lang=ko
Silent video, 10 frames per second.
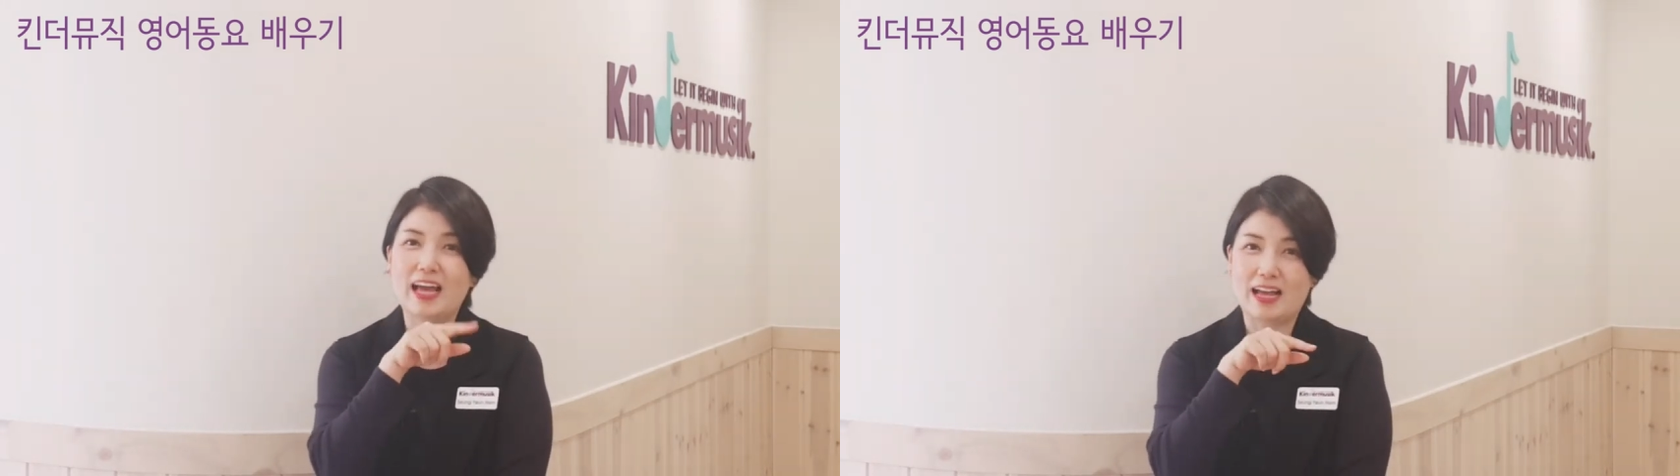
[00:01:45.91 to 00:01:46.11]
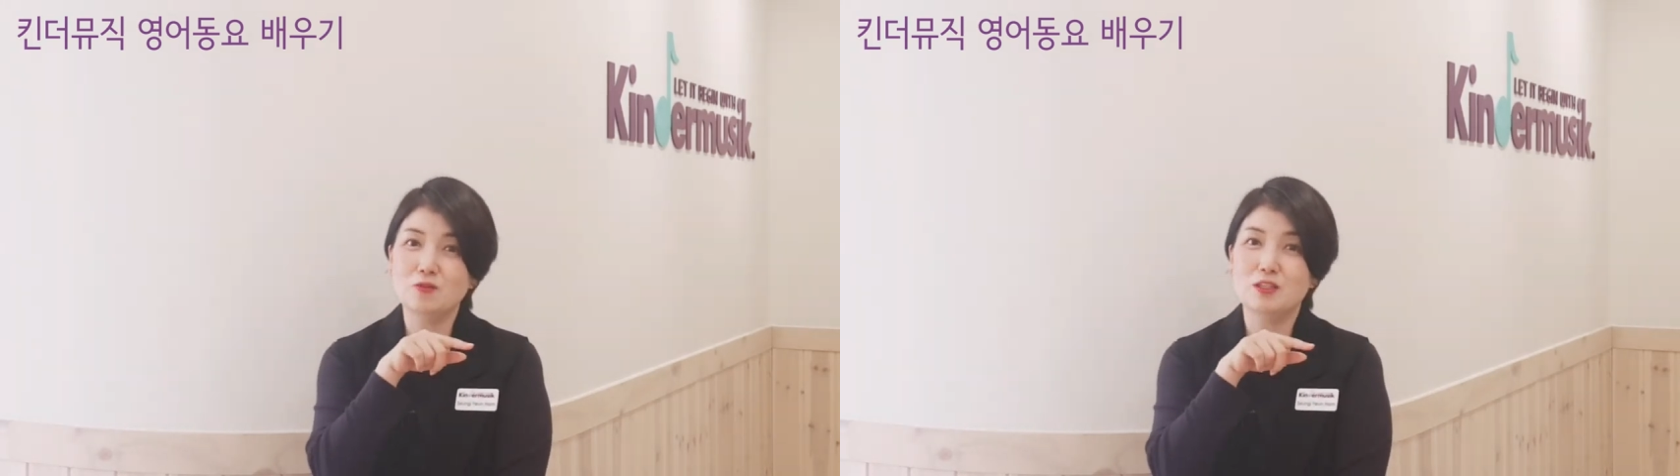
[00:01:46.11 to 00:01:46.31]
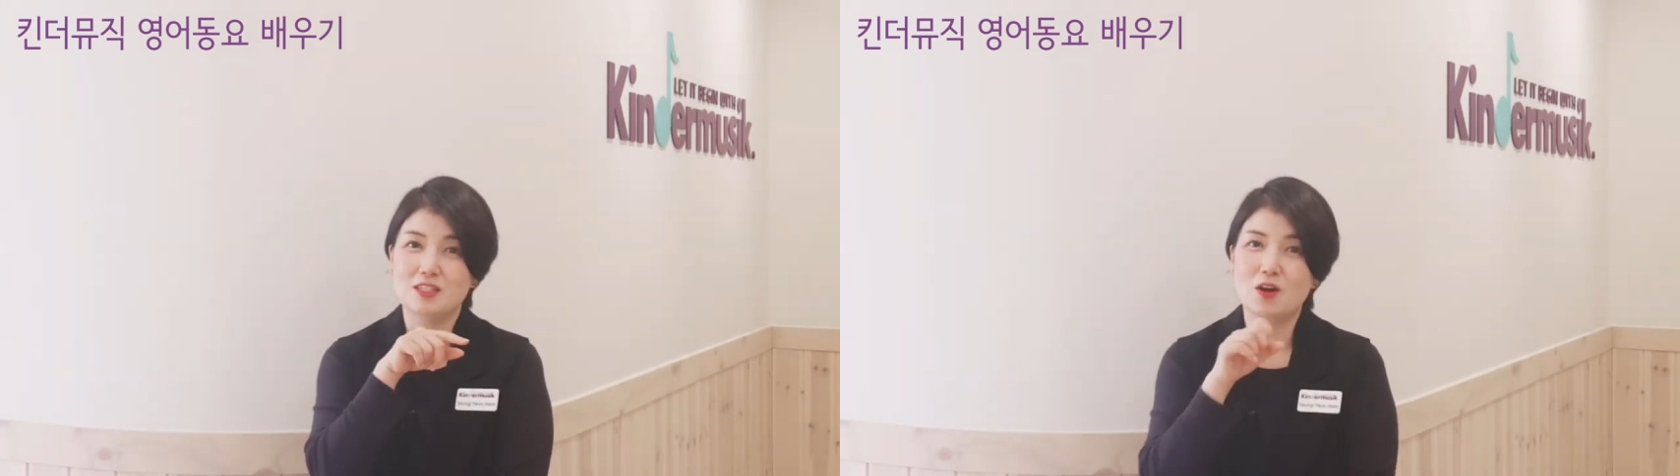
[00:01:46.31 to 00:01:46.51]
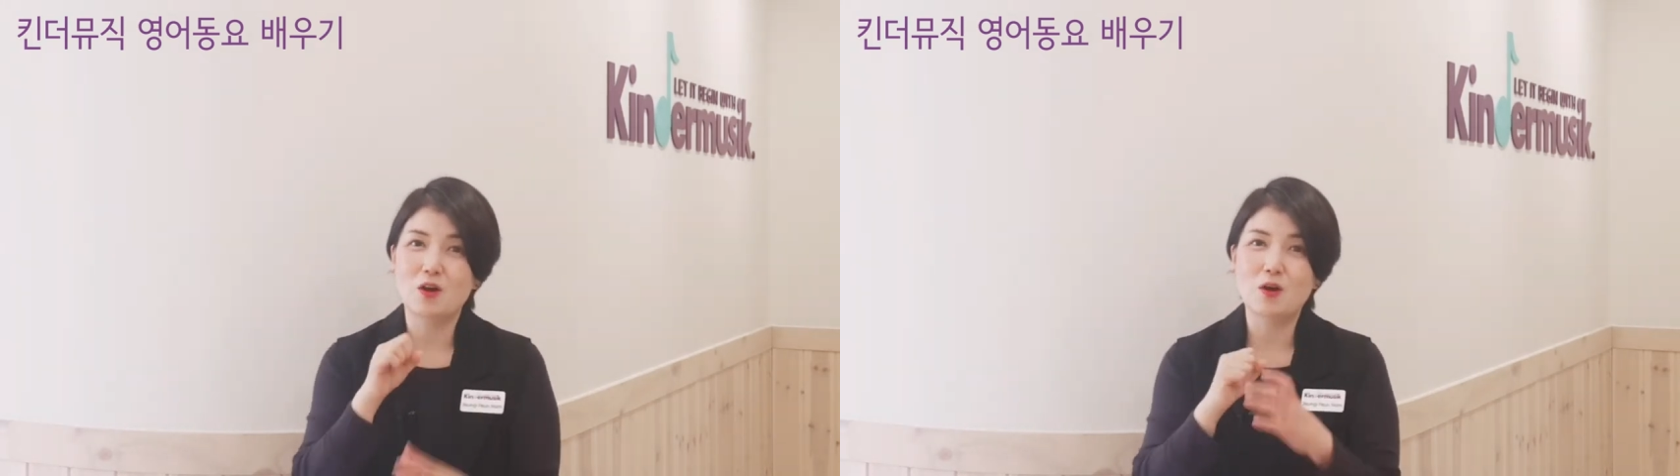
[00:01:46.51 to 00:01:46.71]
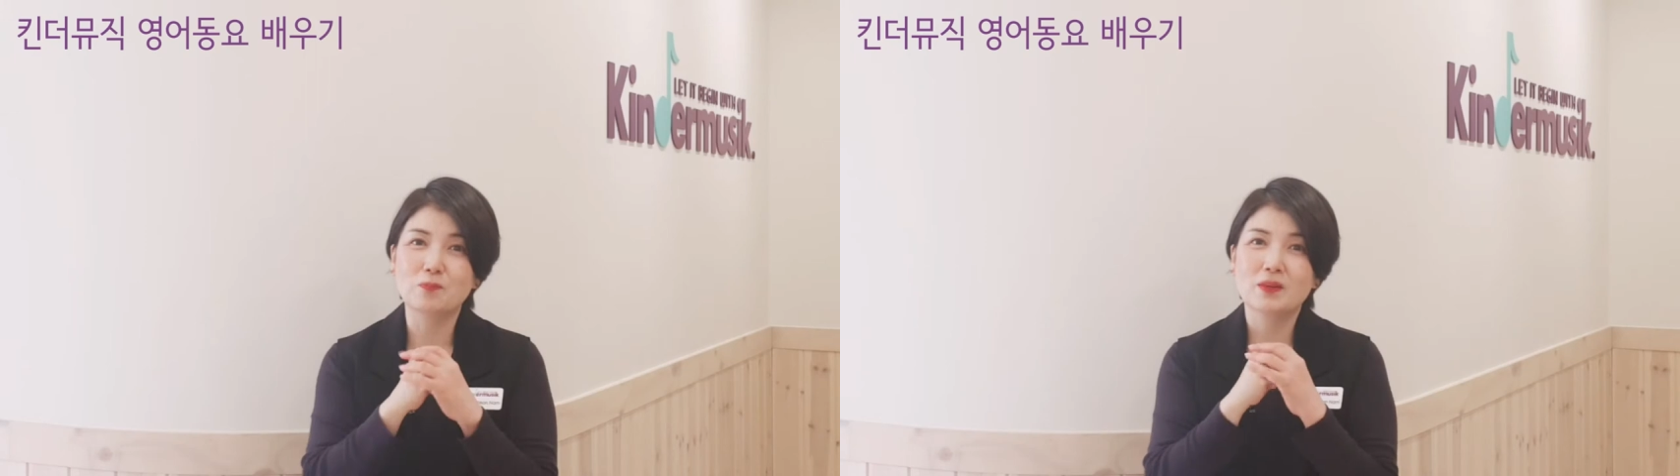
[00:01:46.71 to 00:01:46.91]

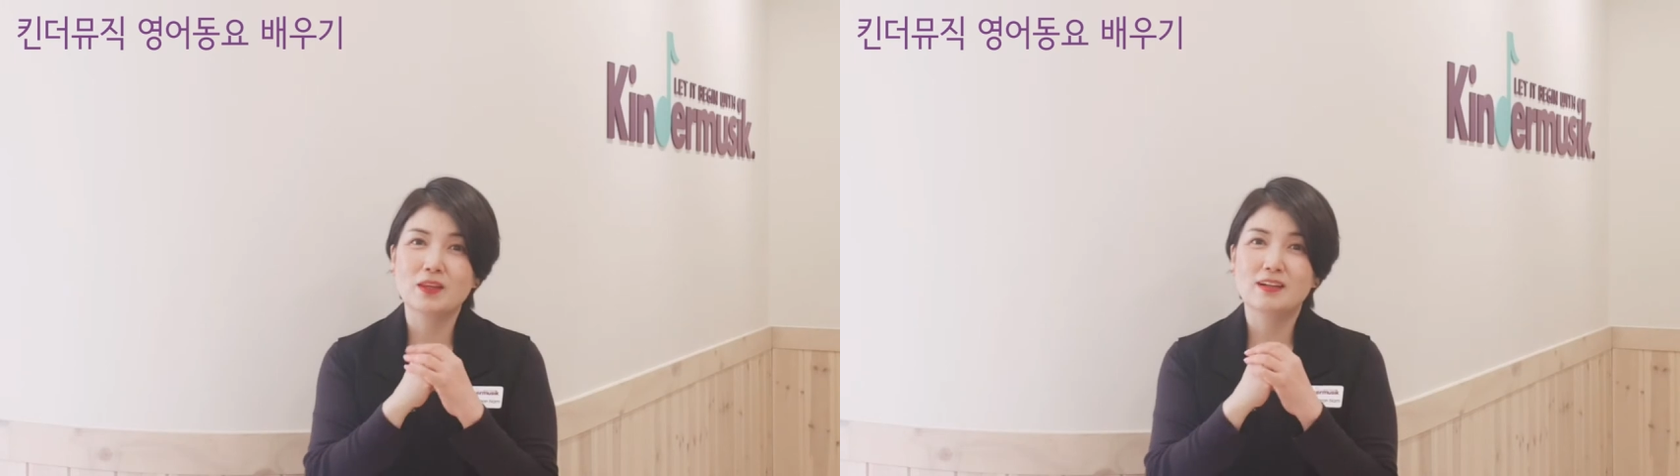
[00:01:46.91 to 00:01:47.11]
단위죠.